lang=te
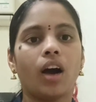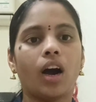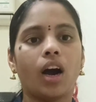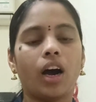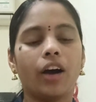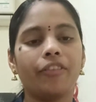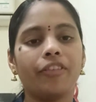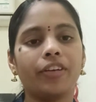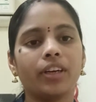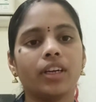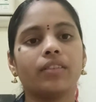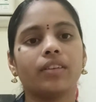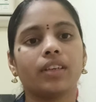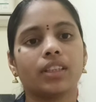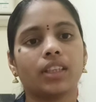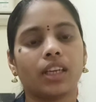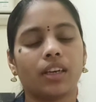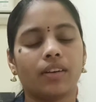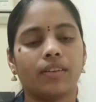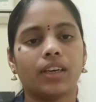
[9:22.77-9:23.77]
హాఫ్ అన్ అవర్
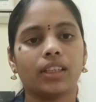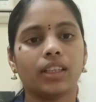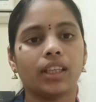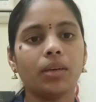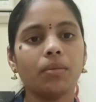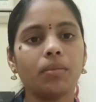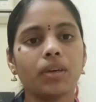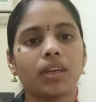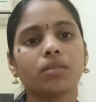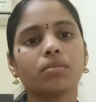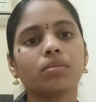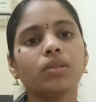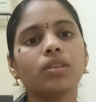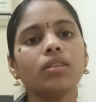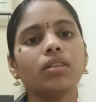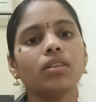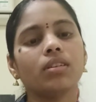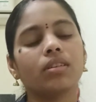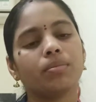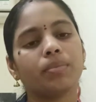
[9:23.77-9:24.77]
తర్వాత మనము
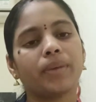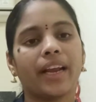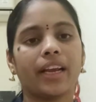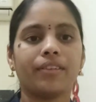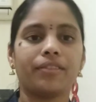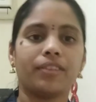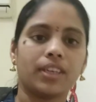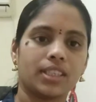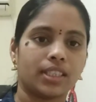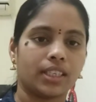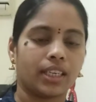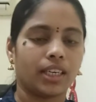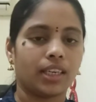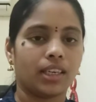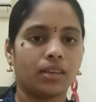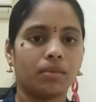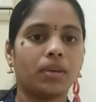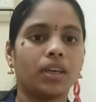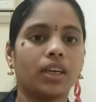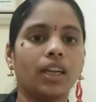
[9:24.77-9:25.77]
బ్రేక్ఫాస్ట్
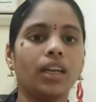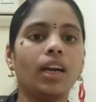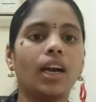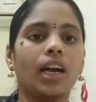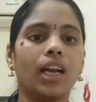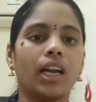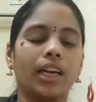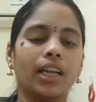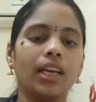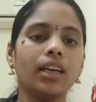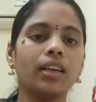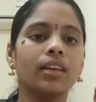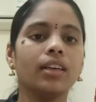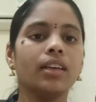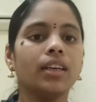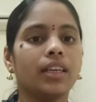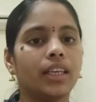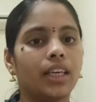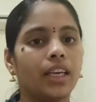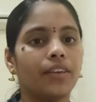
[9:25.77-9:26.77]
చేయాలన్నమాట అలానే
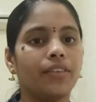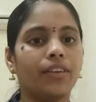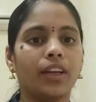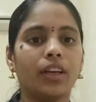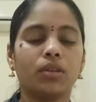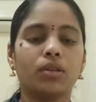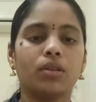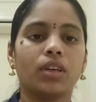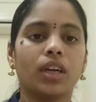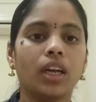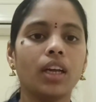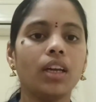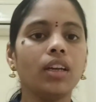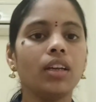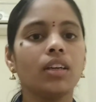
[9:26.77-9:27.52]
ఈవినింగ్ కూడా